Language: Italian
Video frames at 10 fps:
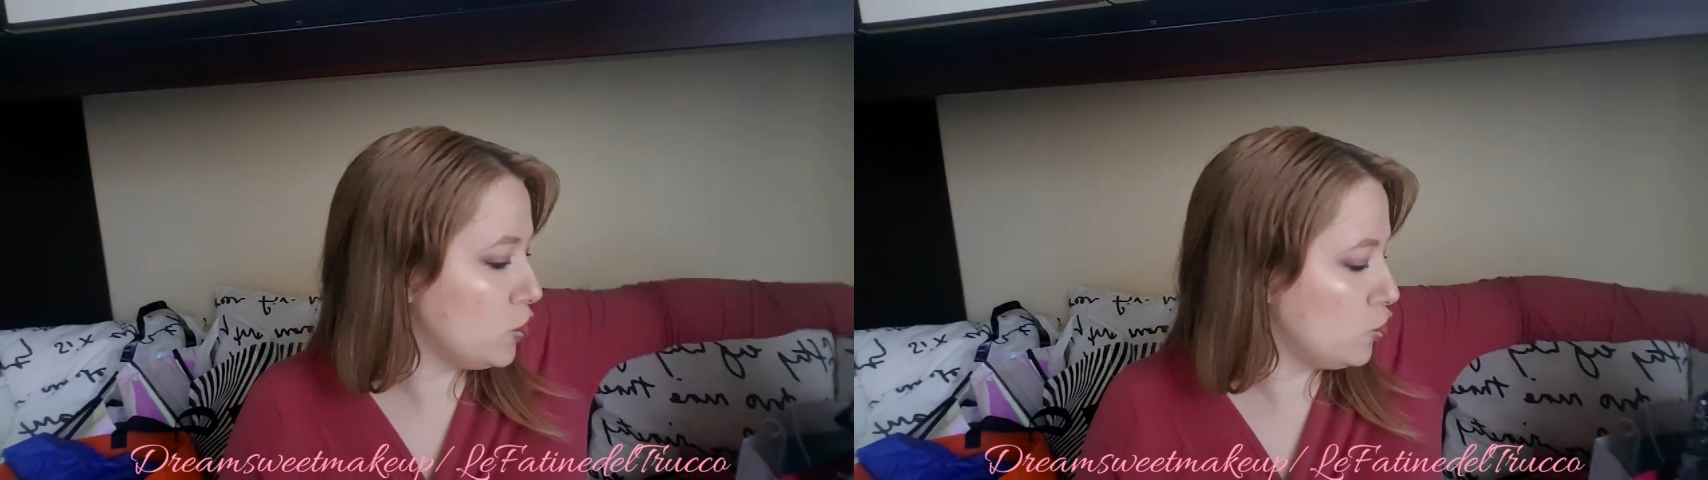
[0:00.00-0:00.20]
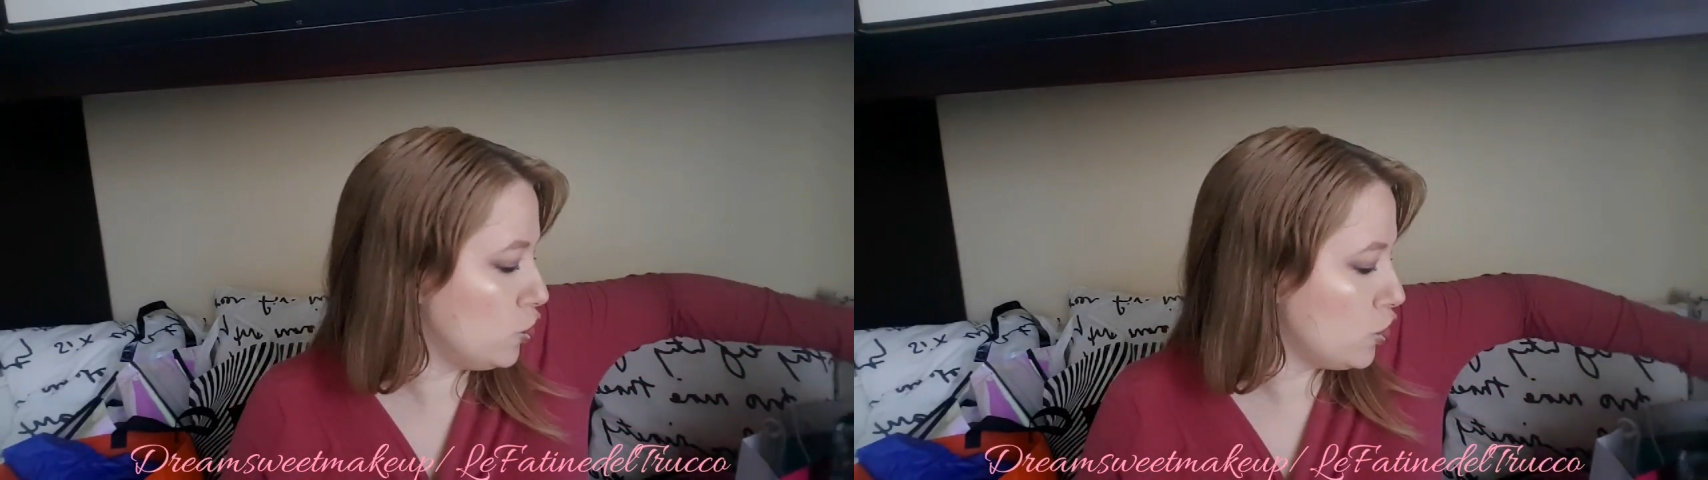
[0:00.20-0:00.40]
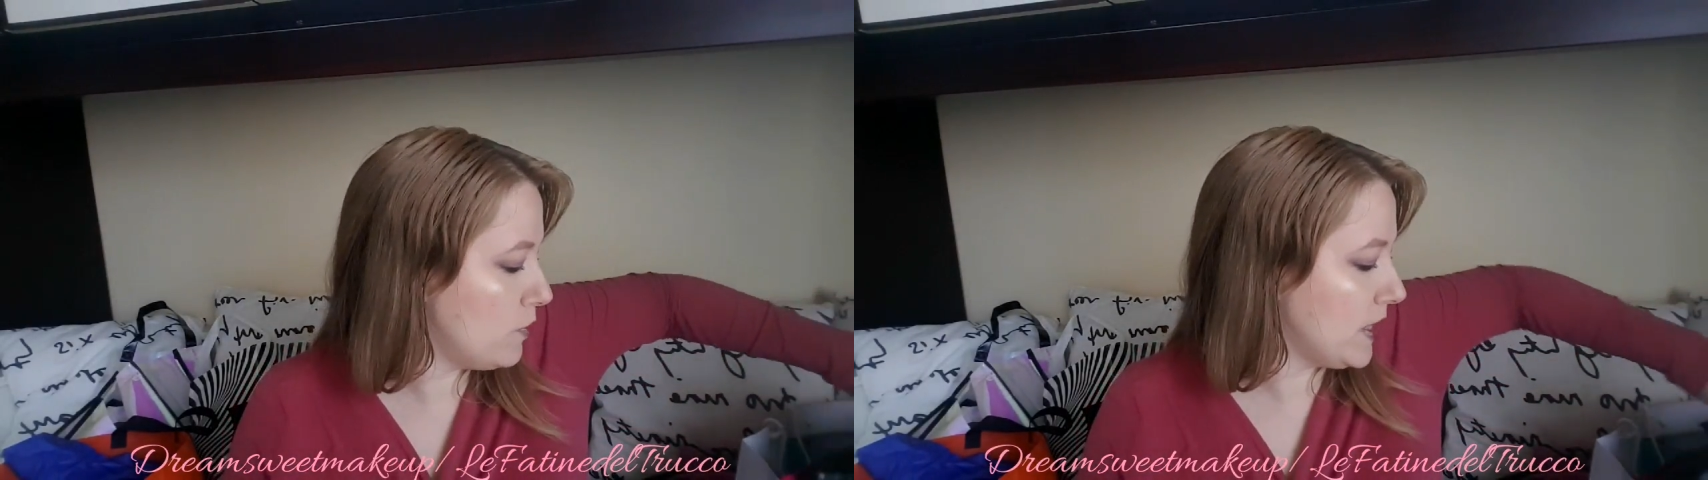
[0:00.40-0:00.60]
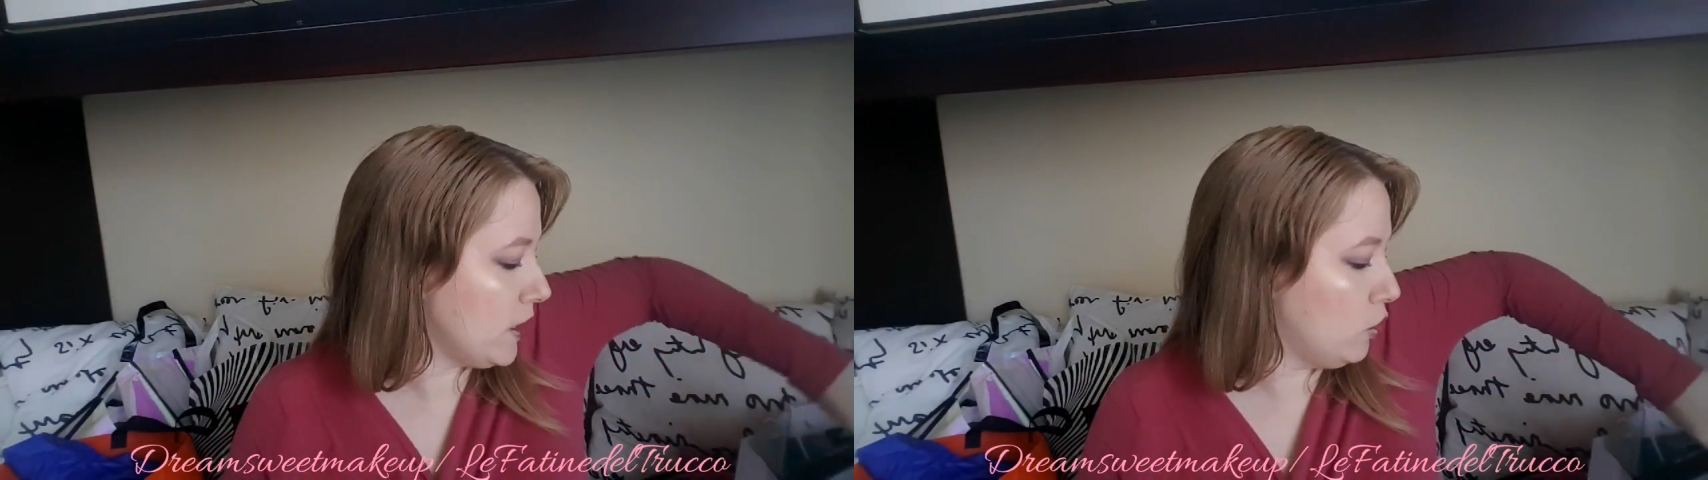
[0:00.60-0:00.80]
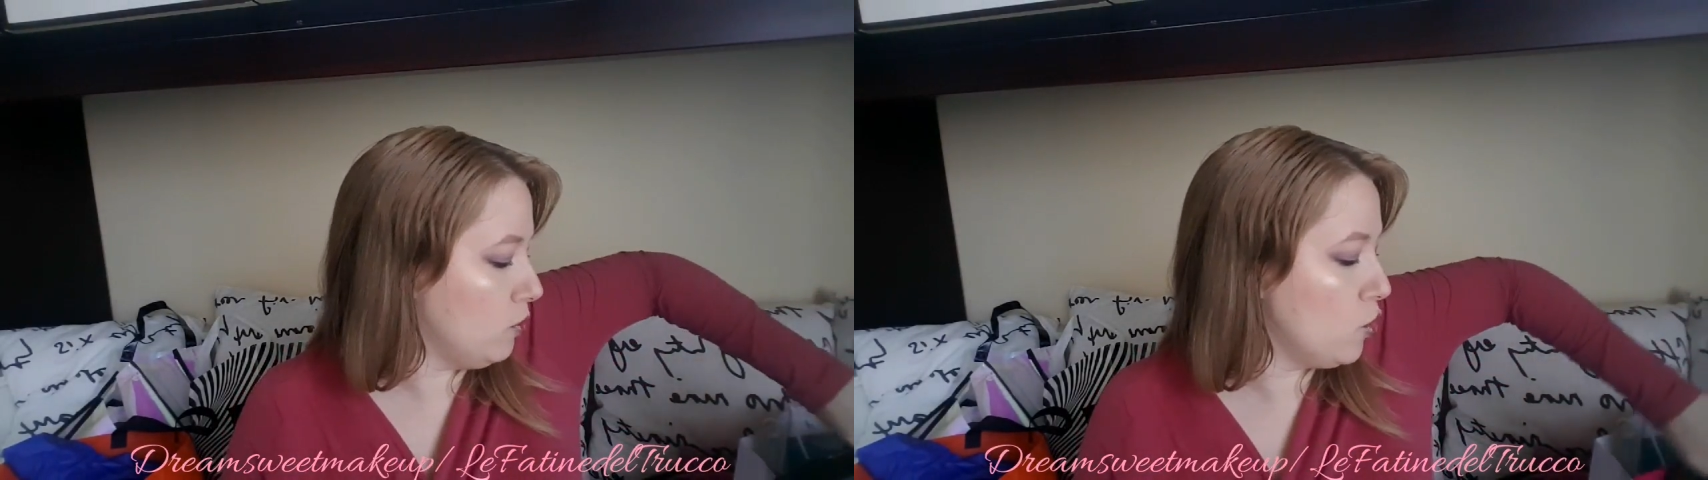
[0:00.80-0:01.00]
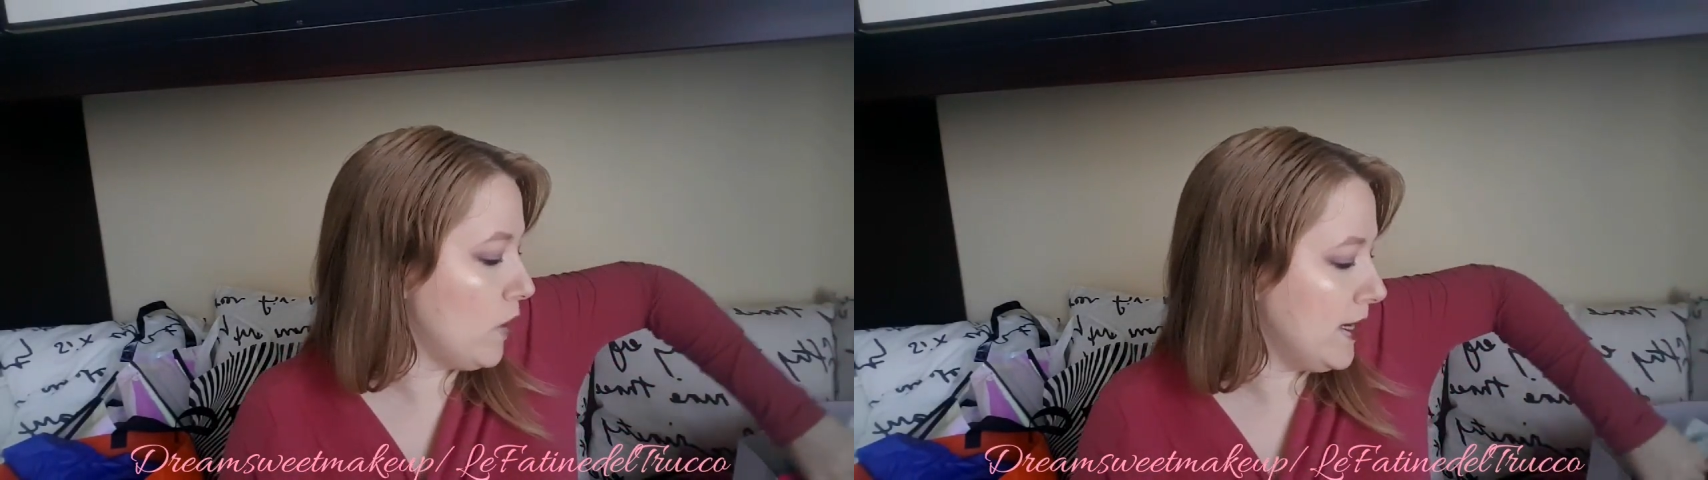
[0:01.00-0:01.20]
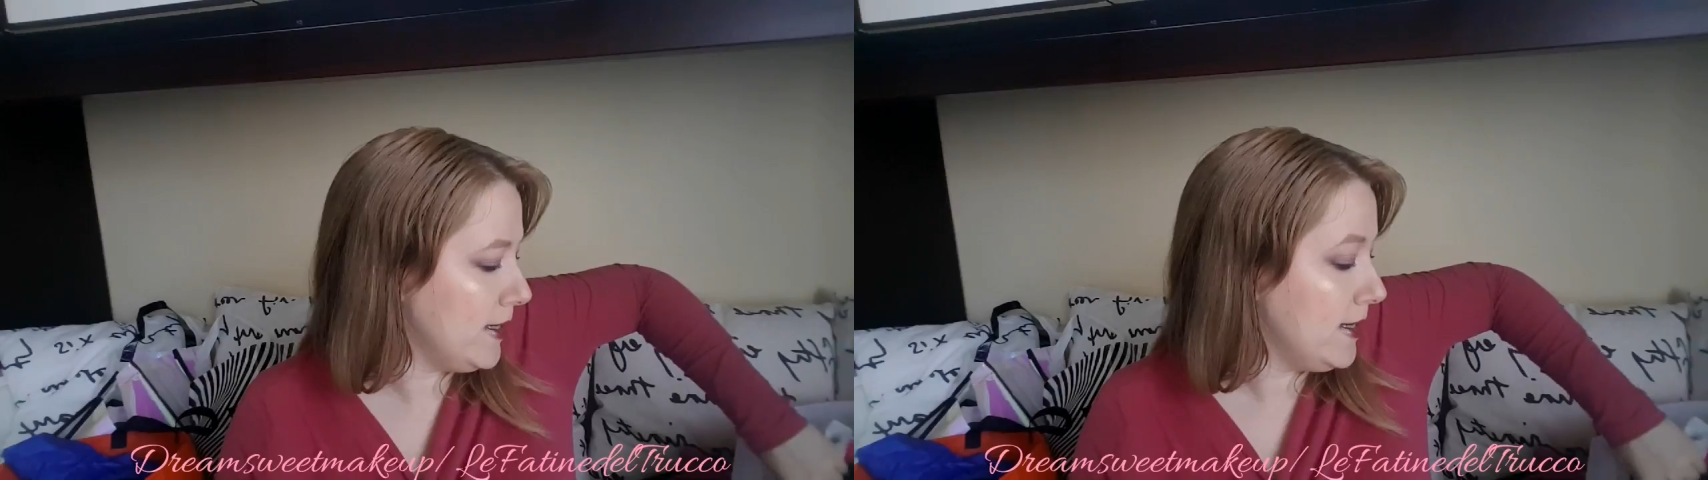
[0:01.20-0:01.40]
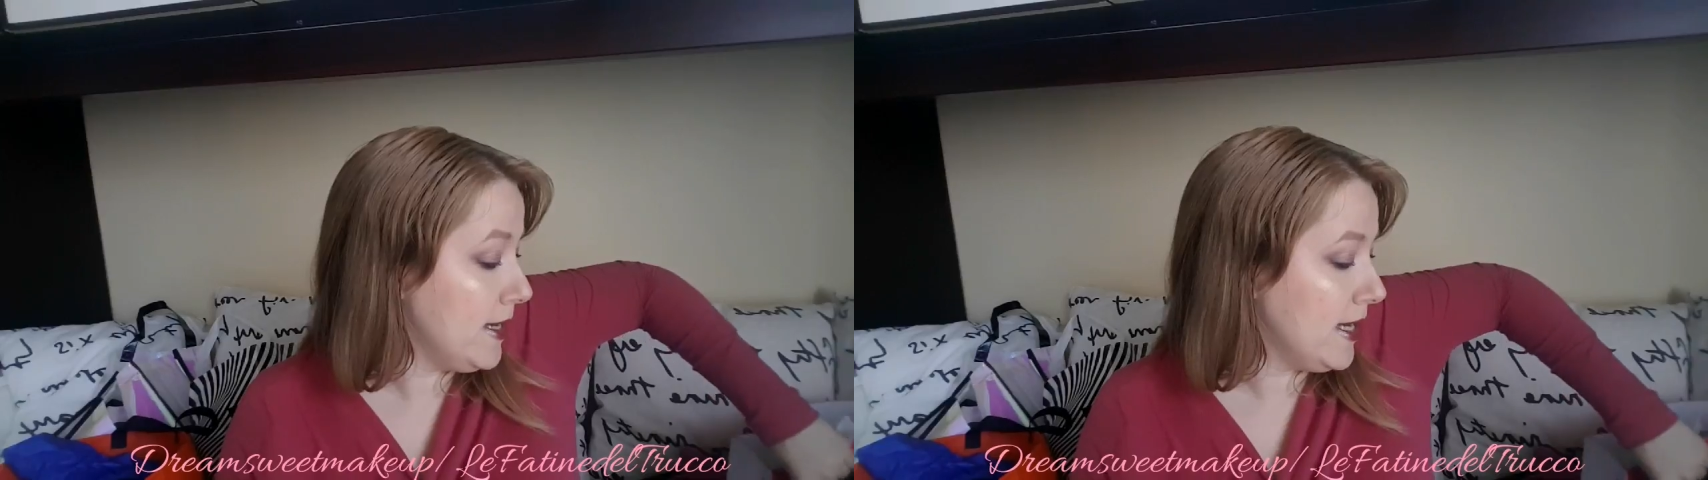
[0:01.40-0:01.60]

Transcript: mezzogiorno perché comunque